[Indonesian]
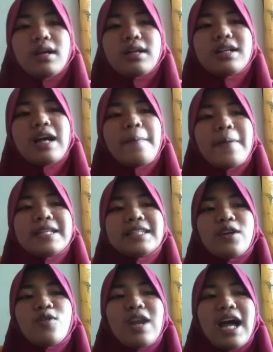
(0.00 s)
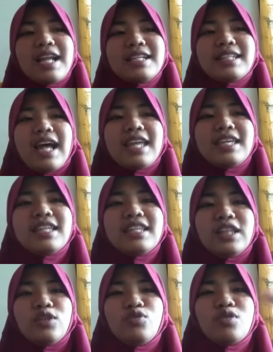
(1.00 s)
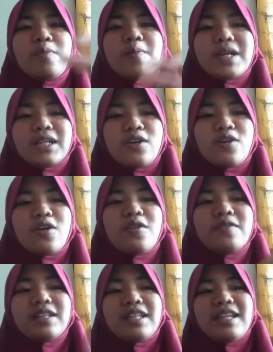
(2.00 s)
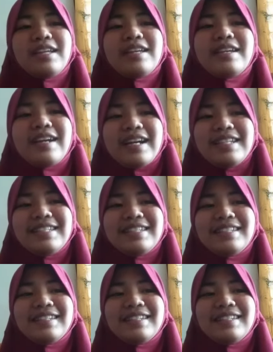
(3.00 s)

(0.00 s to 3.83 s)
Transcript: Kabeh sekolahan saiki ditutup mergo covid iki guys.